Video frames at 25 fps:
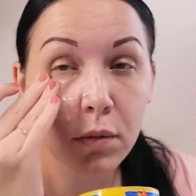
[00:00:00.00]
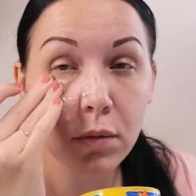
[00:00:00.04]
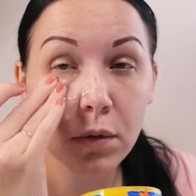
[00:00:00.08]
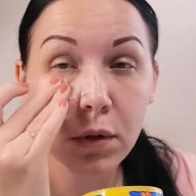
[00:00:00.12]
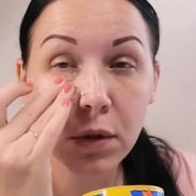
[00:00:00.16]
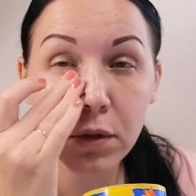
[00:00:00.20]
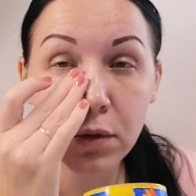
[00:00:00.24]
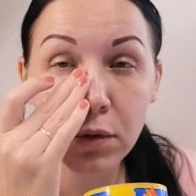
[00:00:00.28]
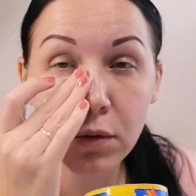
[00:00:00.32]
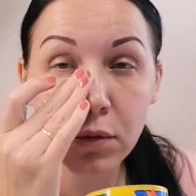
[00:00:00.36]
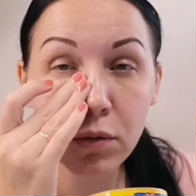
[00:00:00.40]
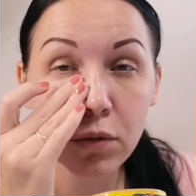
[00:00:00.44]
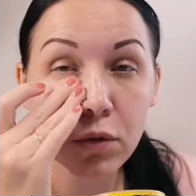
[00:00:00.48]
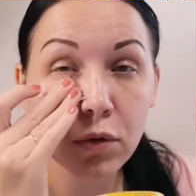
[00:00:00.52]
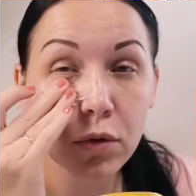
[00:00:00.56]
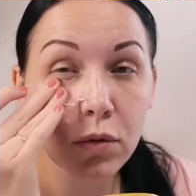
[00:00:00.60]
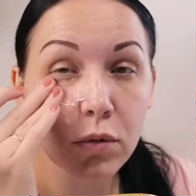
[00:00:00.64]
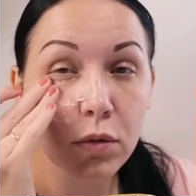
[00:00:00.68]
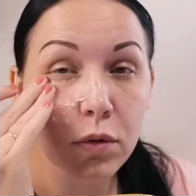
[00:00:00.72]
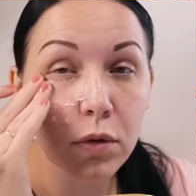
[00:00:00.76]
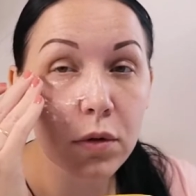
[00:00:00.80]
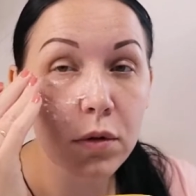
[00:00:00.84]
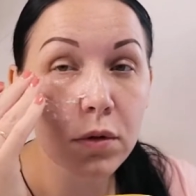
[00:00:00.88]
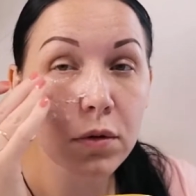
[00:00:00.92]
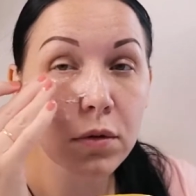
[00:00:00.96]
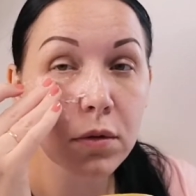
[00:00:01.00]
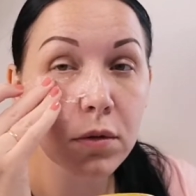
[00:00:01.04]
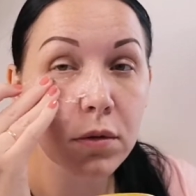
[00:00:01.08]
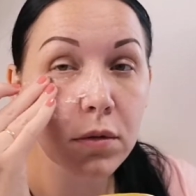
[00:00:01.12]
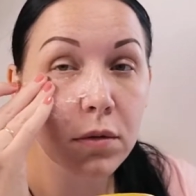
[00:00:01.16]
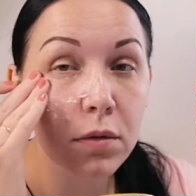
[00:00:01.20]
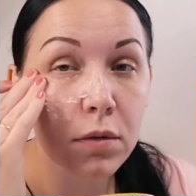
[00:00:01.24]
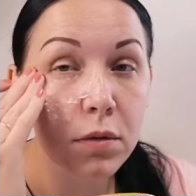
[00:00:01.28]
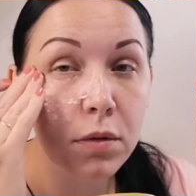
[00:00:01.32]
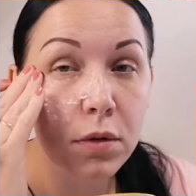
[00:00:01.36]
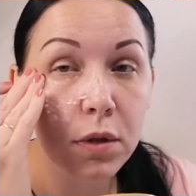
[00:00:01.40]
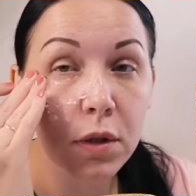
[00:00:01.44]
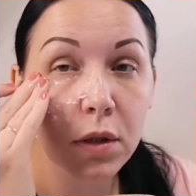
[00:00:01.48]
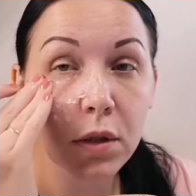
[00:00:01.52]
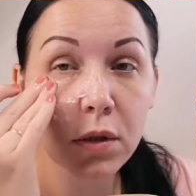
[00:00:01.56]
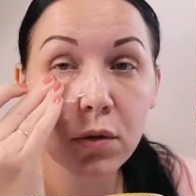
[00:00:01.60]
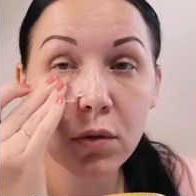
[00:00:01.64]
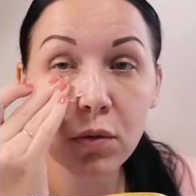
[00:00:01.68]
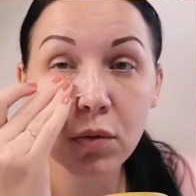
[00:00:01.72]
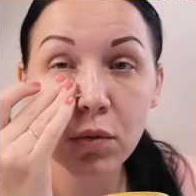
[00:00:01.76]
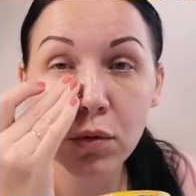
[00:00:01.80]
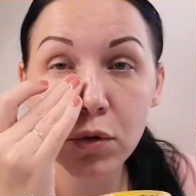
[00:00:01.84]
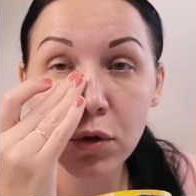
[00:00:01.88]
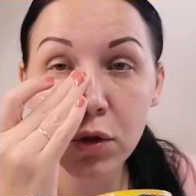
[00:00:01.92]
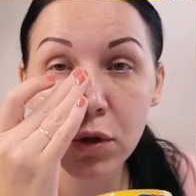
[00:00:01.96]
у нас тоже вот здесь
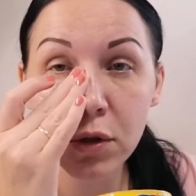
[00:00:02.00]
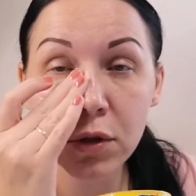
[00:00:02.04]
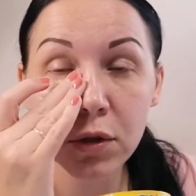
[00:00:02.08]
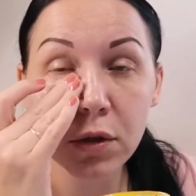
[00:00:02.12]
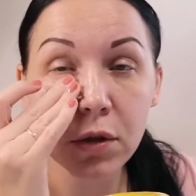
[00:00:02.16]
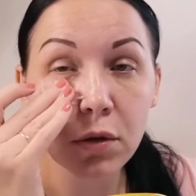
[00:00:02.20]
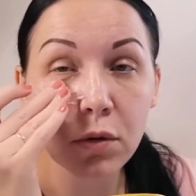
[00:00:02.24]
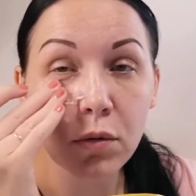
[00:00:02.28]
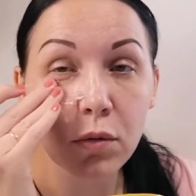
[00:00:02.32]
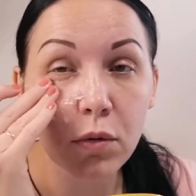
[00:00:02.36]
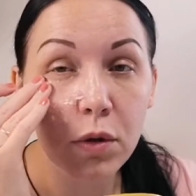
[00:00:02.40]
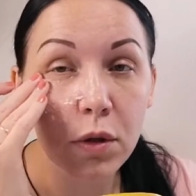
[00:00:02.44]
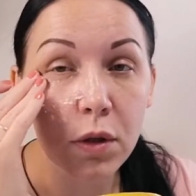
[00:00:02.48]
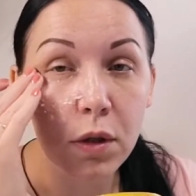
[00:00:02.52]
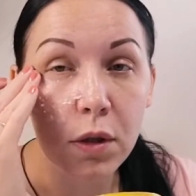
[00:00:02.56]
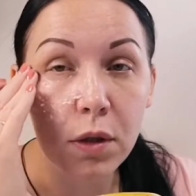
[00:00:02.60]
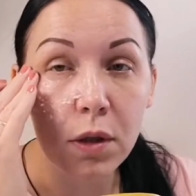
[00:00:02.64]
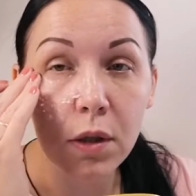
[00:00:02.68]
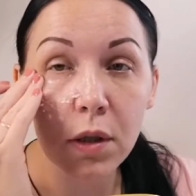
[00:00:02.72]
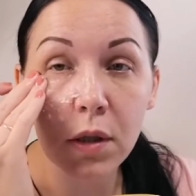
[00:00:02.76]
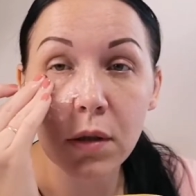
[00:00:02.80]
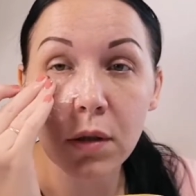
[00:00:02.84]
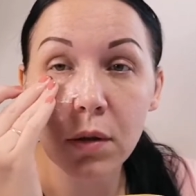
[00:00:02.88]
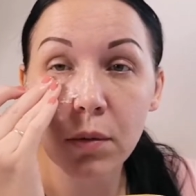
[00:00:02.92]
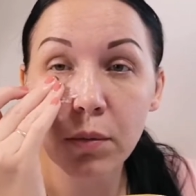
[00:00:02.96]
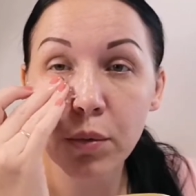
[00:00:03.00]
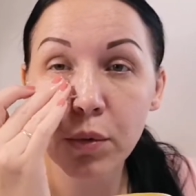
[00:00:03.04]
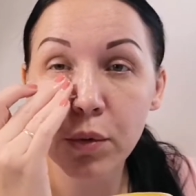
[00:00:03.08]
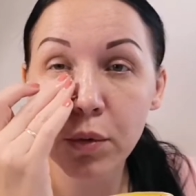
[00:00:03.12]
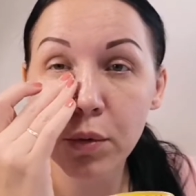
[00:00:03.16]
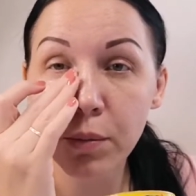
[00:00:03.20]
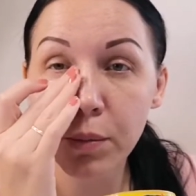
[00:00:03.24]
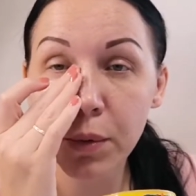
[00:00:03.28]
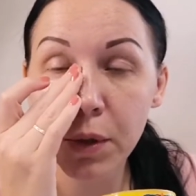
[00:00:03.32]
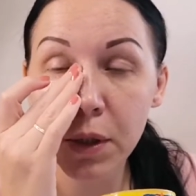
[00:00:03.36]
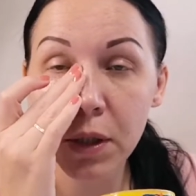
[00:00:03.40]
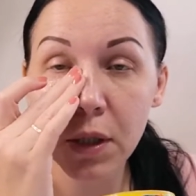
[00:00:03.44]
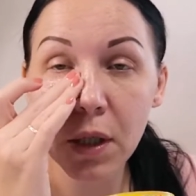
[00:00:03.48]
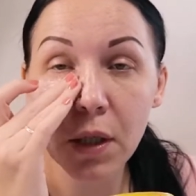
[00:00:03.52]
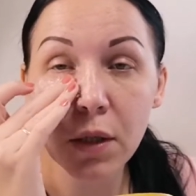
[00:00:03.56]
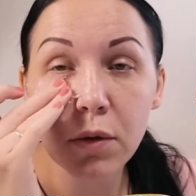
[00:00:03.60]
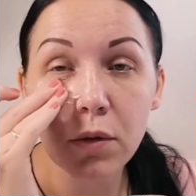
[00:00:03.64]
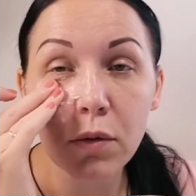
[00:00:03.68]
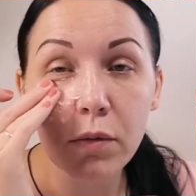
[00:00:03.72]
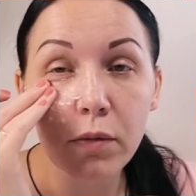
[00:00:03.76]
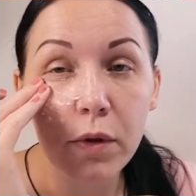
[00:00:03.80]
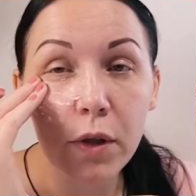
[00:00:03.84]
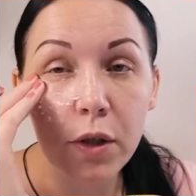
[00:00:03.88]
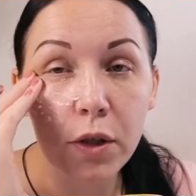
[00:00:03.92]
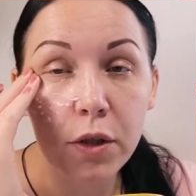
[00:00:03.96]
кожица тоненькая, она будет
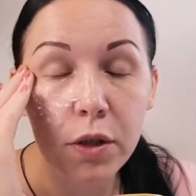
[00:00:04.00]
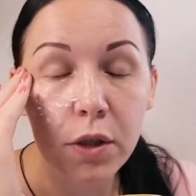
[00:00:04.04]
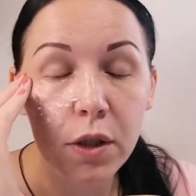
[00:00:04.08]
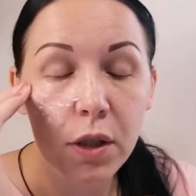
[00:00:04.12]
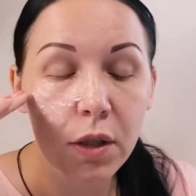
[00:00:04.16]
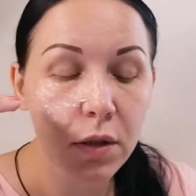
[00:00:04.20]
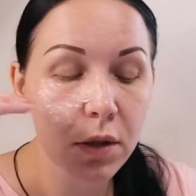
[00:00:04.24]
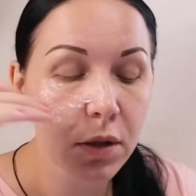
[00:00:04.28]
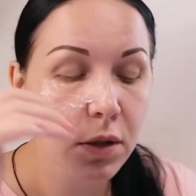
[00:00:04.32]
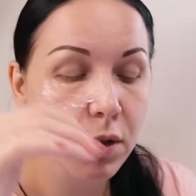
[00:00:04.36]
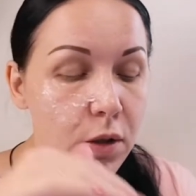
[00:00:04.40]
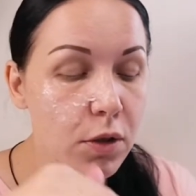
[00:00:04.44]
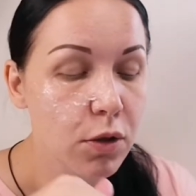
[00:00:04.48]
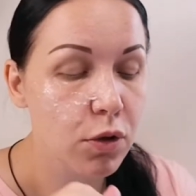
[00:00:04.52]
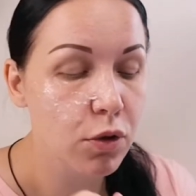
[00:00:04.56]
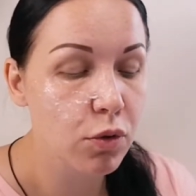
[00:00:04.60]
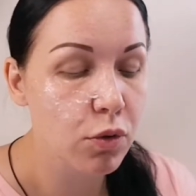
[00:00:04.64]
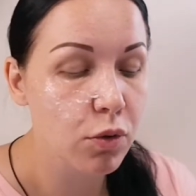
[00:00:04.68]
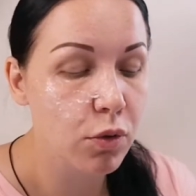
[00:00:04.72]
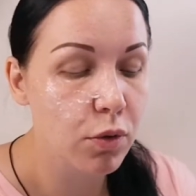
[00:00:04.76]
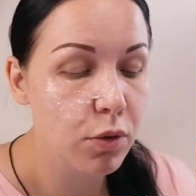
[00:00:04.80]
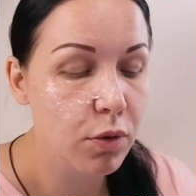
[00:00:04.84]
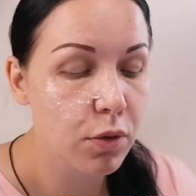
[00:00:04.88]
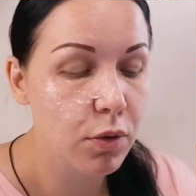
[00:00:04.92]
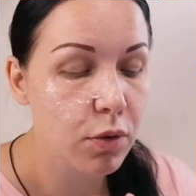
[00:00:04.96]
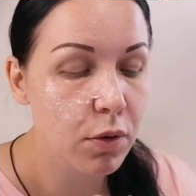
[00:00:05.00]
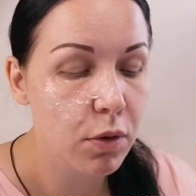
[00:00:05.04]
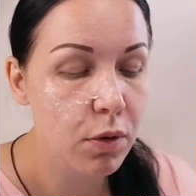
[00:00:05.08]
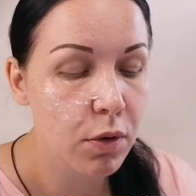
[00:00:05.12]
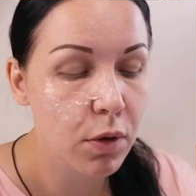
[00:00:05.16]
питать, увлажнять хорошо